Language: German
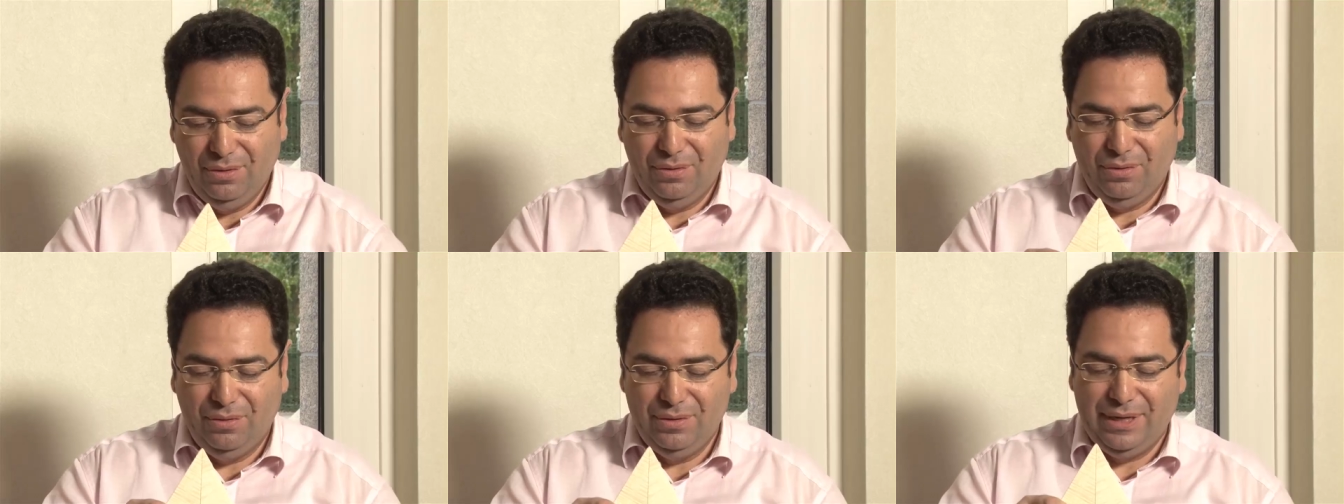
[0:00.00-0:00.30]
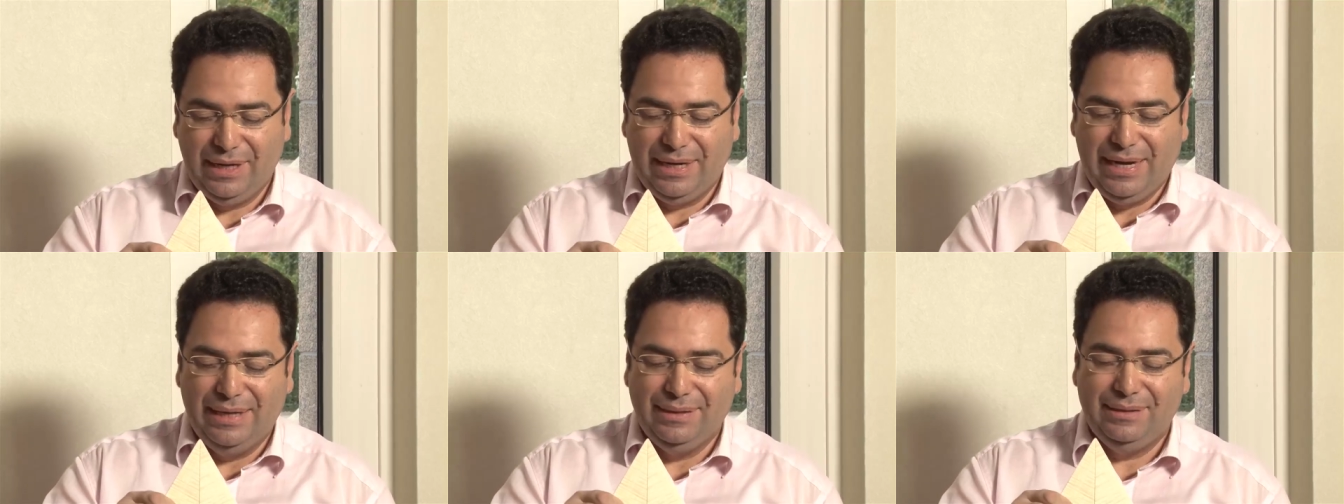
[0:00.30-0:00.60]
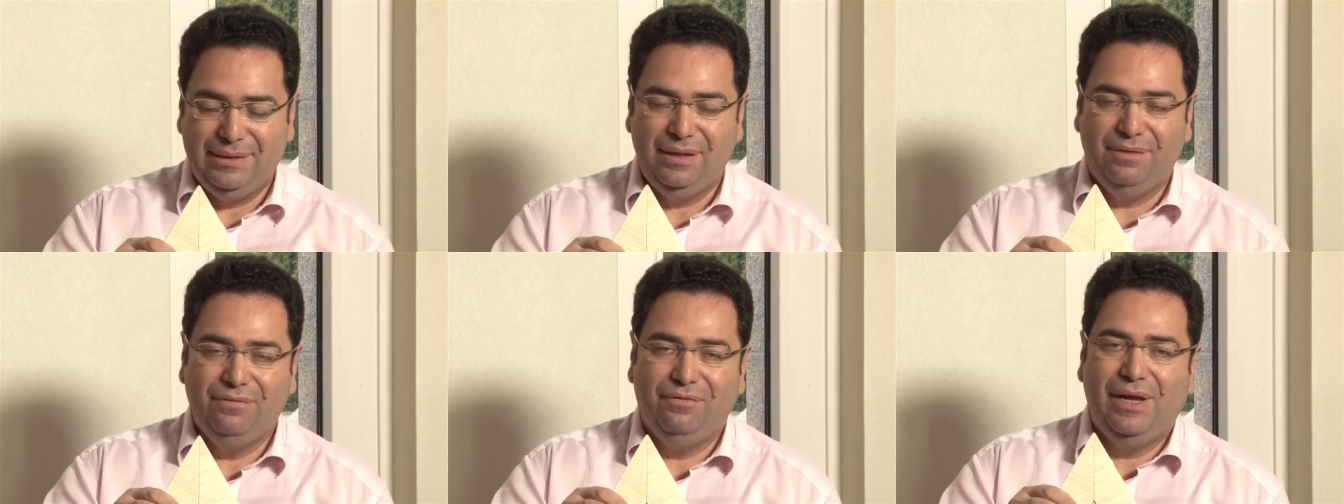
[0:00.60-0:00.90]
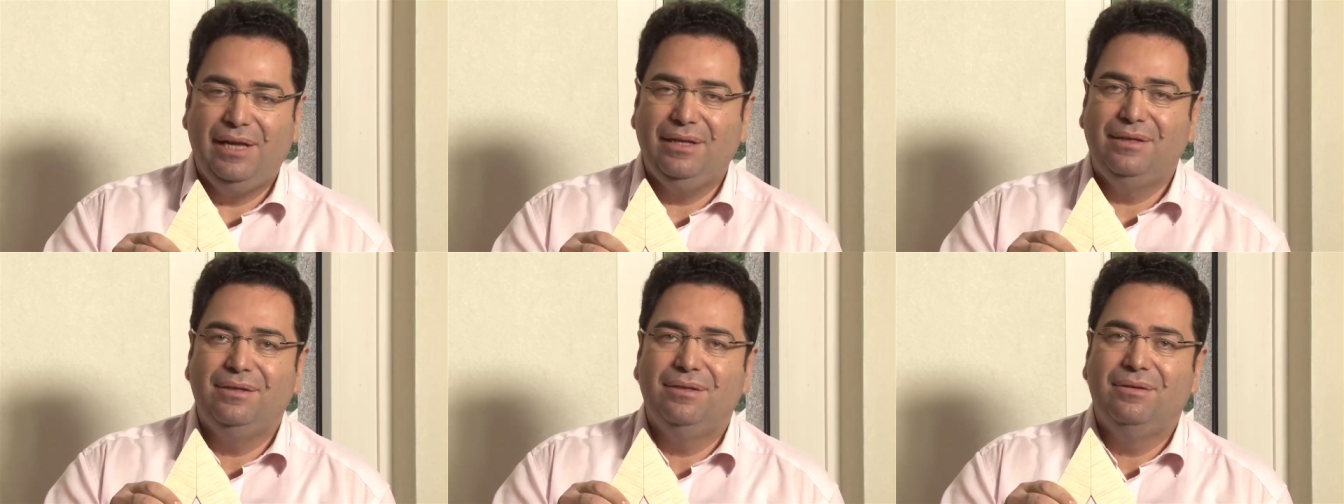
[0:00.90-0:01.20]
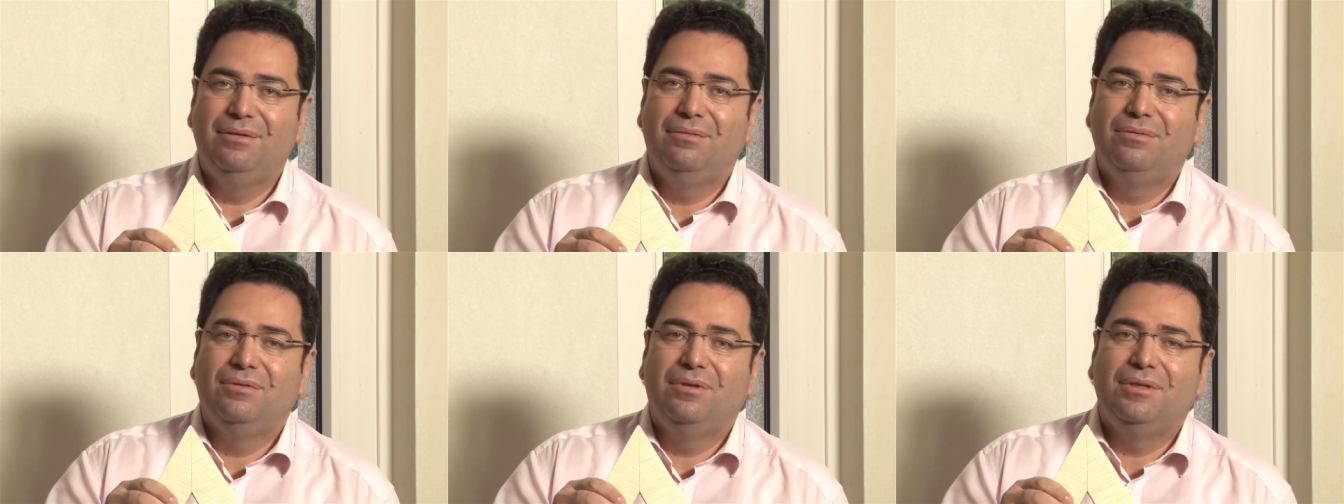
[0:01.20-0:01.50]
und der geistigen Welt
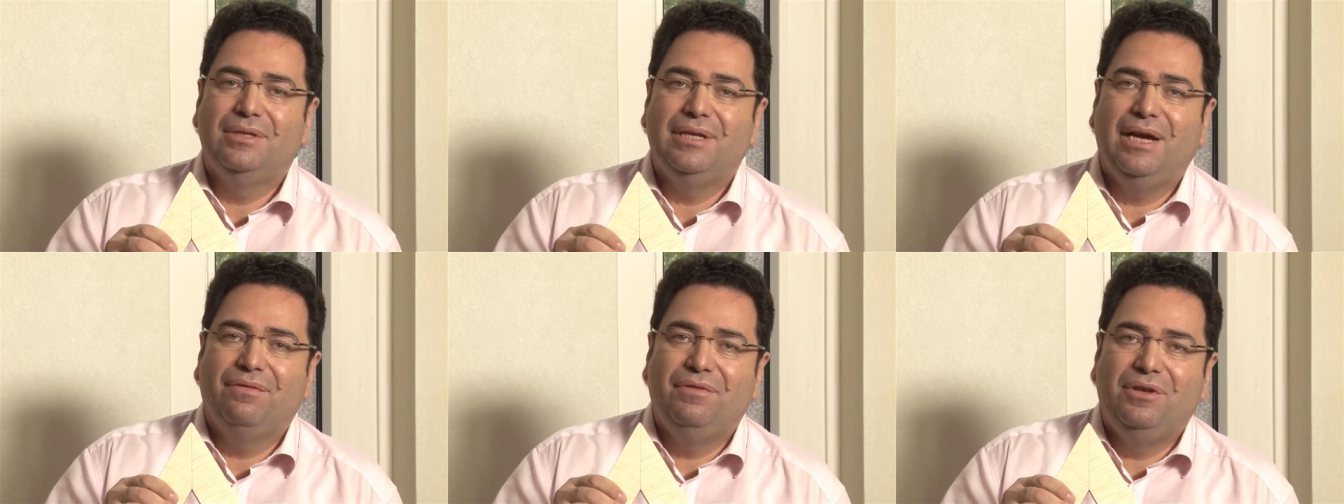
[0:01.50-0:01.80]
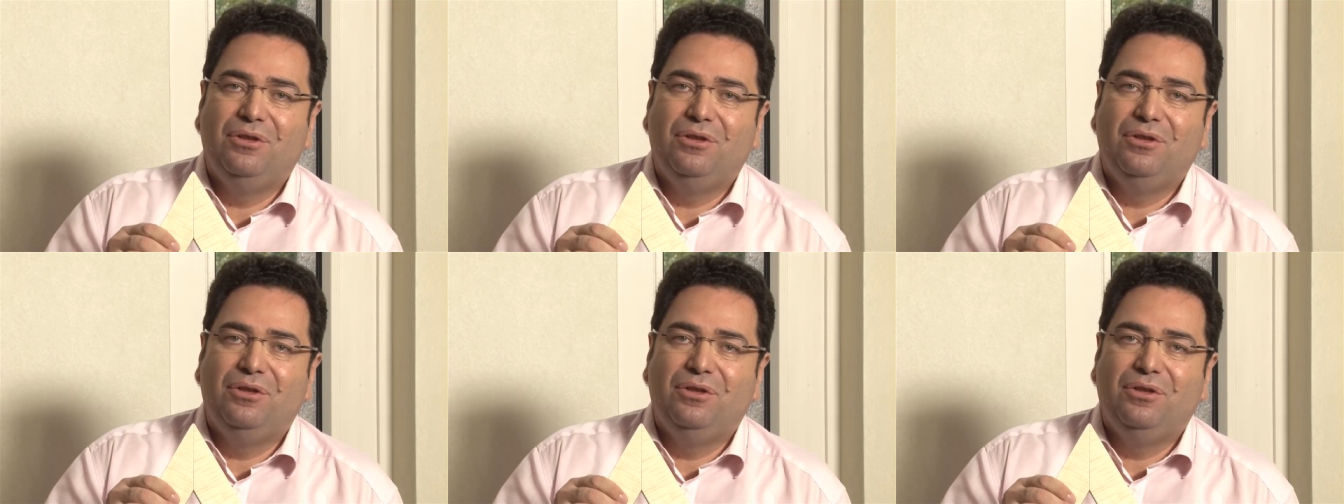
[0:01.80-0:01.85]
sozusagen wie